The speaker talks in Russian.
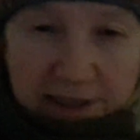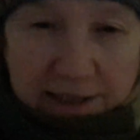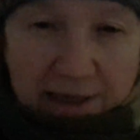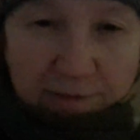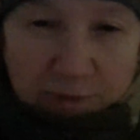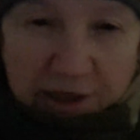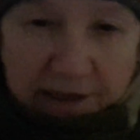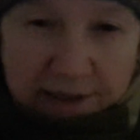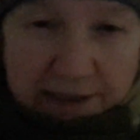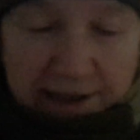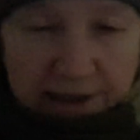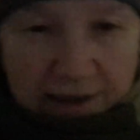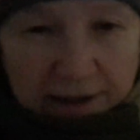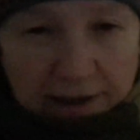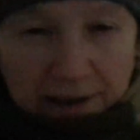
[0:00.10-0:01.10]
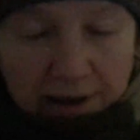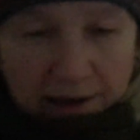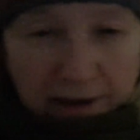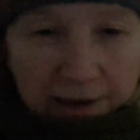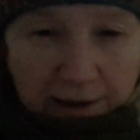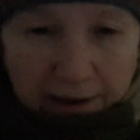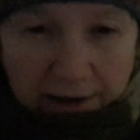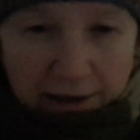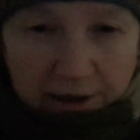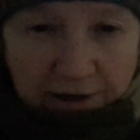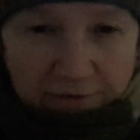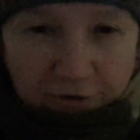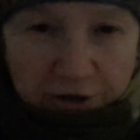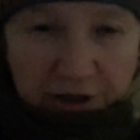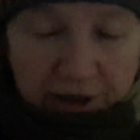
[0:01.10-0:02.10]
событие.
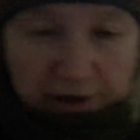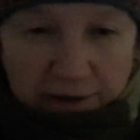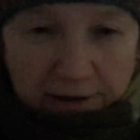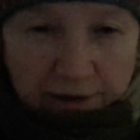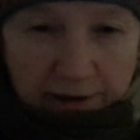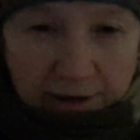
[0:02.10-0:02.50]
Его нет.